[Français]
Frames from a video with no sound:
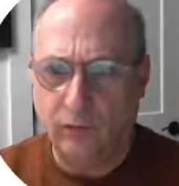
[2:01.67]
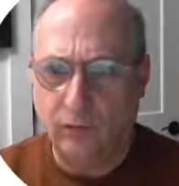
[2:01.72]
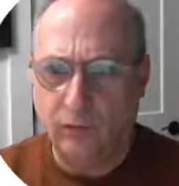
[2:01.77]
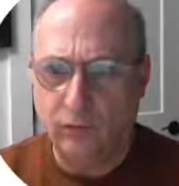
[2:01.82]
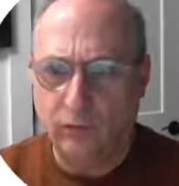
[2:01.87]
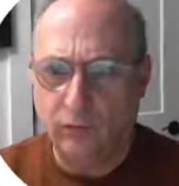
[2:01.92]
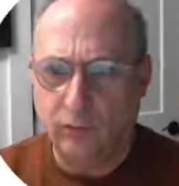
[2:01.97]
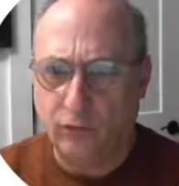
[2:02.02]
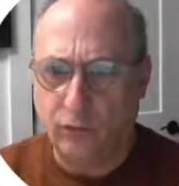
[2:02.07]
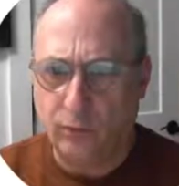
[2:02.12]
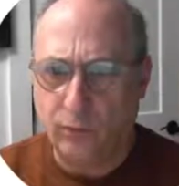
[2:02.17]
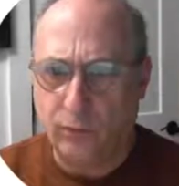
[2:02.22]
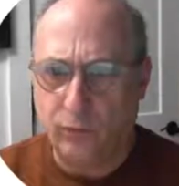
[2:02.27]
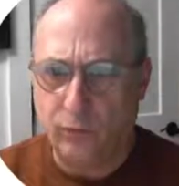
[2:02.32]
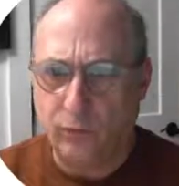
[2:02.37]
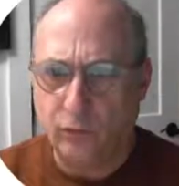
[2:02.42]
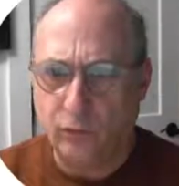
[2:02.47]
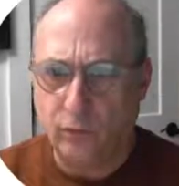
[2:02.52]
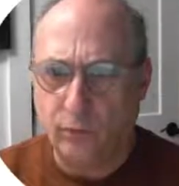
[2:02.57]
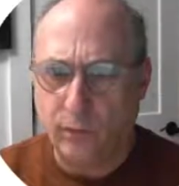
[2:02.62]
je vais
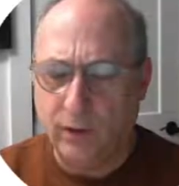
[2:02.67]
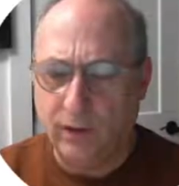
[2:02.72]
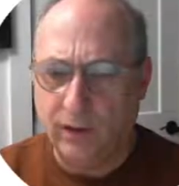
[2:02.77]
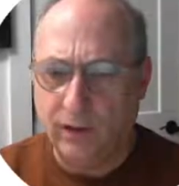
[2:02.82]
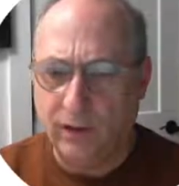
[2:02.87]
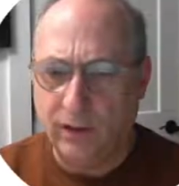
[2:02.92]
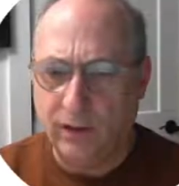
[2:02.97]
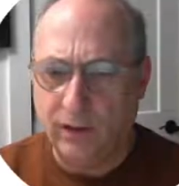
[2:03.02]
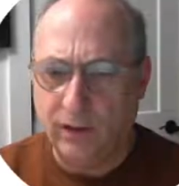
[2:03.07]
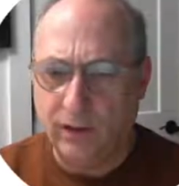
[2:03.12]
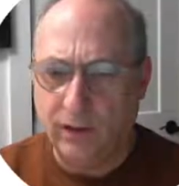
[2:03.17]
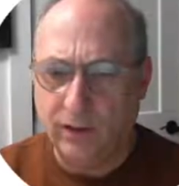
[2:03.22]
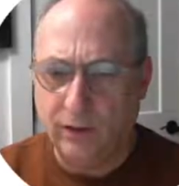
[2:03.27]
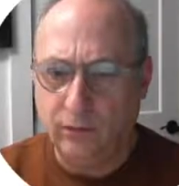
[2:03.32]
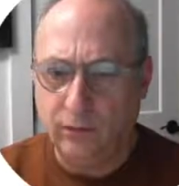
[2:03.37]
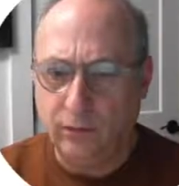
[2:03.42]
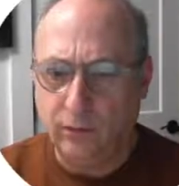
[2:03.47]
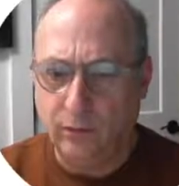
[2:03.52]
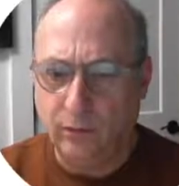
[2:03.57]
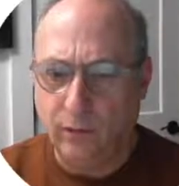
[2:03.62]
plutôt mettre la
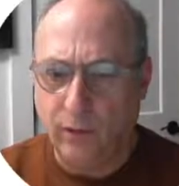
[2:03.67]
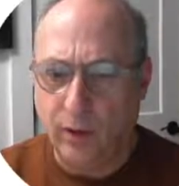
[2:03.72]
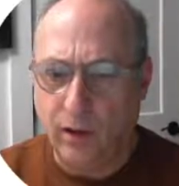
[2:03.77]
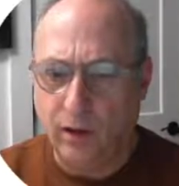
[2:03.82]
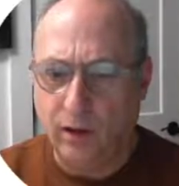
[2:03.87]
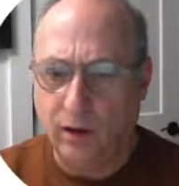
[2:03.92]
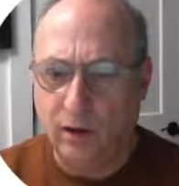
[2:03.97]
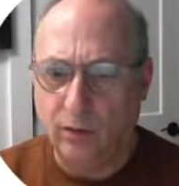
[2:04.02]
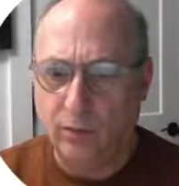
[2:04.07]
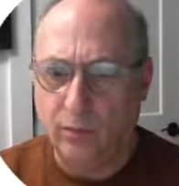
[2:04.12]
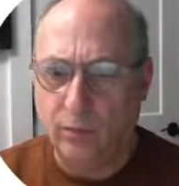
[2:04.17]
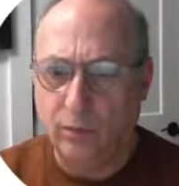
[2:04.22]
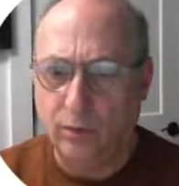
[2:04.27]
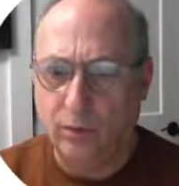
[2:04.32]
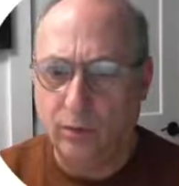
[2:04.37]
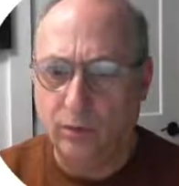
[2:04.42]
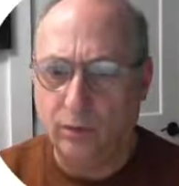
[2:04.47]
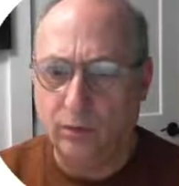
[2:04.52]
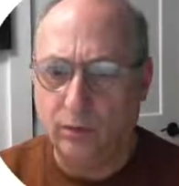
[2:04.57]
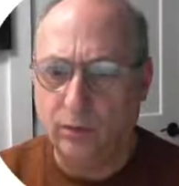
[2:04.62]
ligne par en
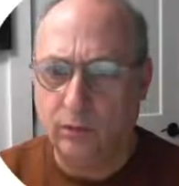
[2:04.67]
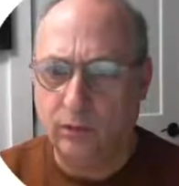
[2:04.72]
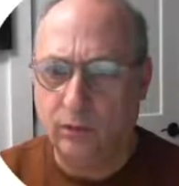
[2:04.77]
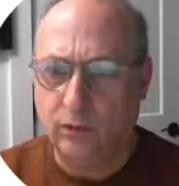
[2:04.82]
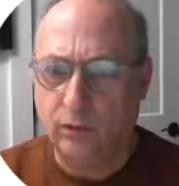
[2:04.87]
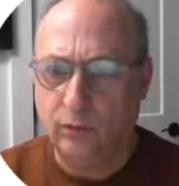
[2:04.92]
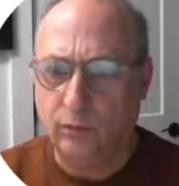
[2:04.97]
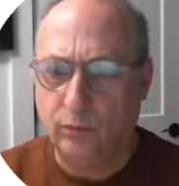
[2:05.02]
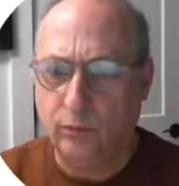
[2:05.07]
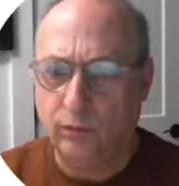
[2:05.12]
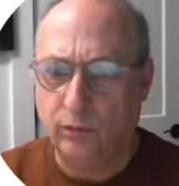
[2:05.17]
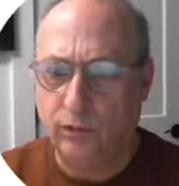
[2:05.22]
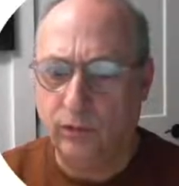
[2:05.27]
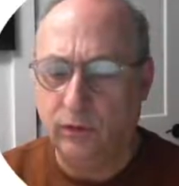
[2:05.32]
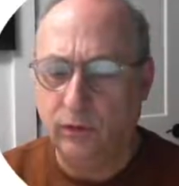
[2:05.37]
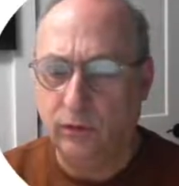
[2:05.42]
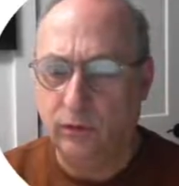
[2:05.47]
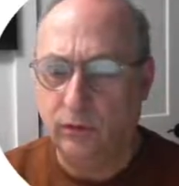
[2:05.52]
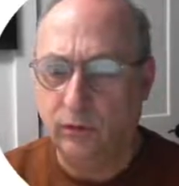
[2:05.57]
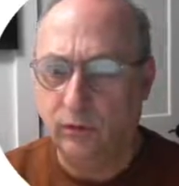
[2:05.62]
bas, et puis
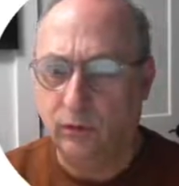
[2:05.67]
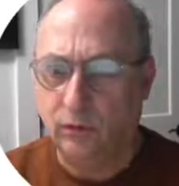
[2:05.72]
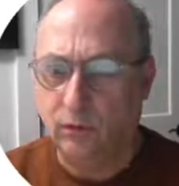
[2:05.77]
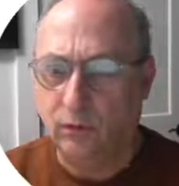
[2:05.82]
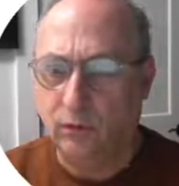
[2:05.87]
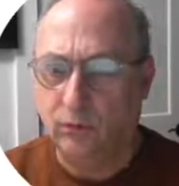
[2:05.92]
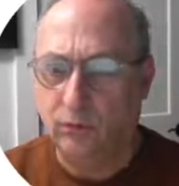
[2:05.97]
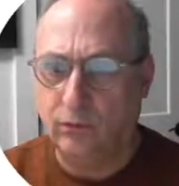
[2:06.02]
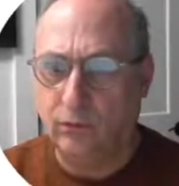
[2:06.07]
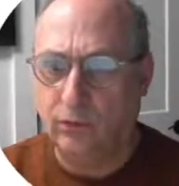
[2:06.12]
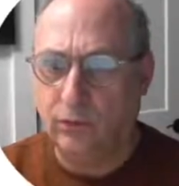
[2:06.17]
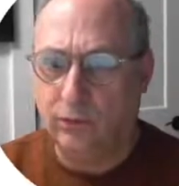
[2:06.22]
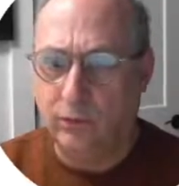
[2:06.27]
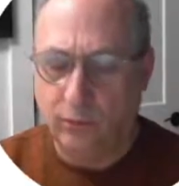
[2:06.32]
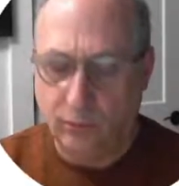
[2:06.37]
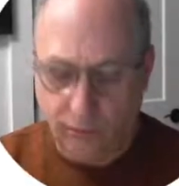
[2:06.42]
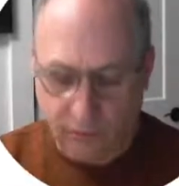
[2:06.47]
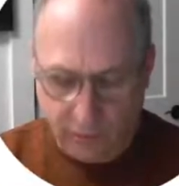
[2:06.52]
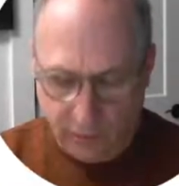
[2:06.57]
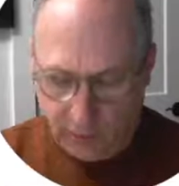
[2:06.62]
on va,
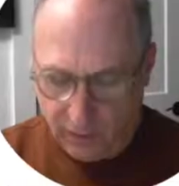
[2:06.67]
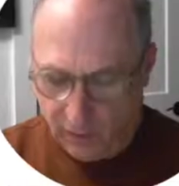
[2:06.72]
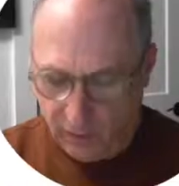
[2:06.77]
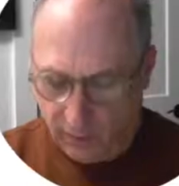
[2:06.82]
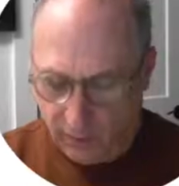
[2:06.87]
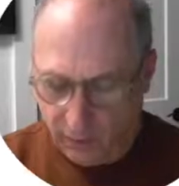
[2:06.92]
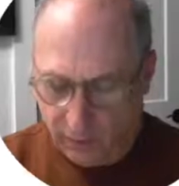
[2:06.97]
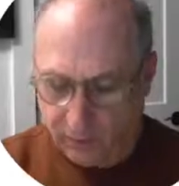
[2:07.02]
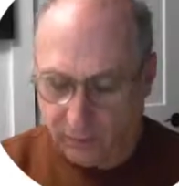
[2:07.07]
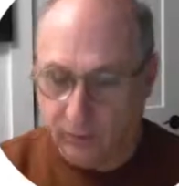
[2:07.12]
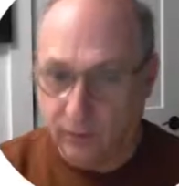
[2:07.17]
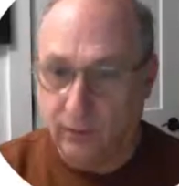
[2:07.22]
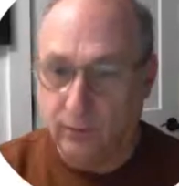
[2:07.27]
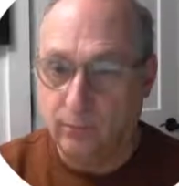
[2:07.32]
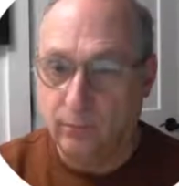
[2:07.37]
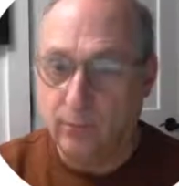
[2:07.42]
on va y aller maintenant.